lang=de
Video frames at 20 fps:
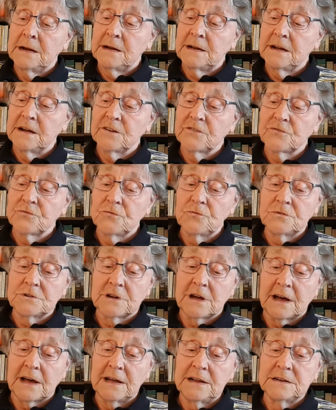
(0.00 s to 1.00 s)
die
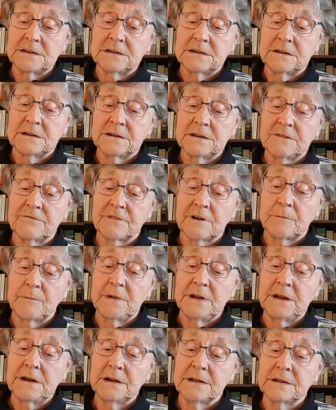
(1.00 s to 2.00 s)
Gesundheit, die
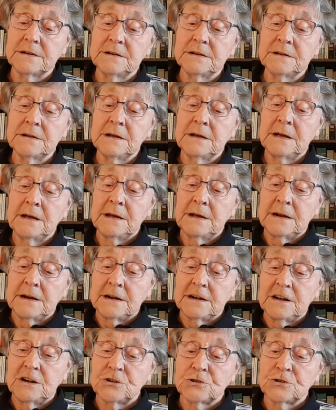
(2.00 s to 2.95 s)
Familien, die